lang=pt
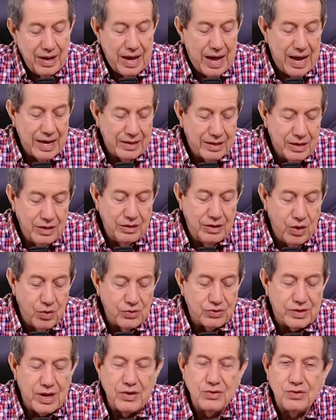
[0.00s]
Aqui
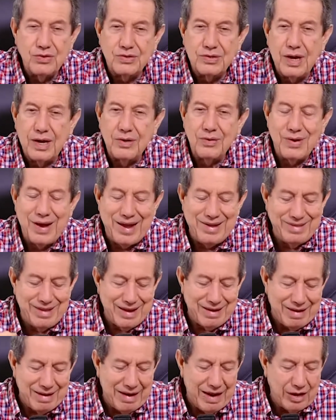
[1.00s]
Deus está dizendo, é
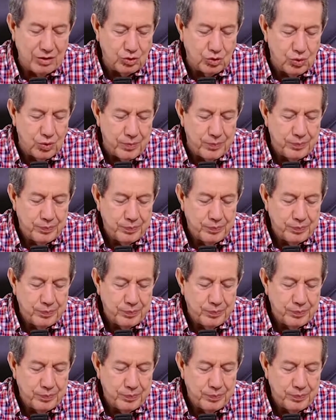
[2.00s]
decreto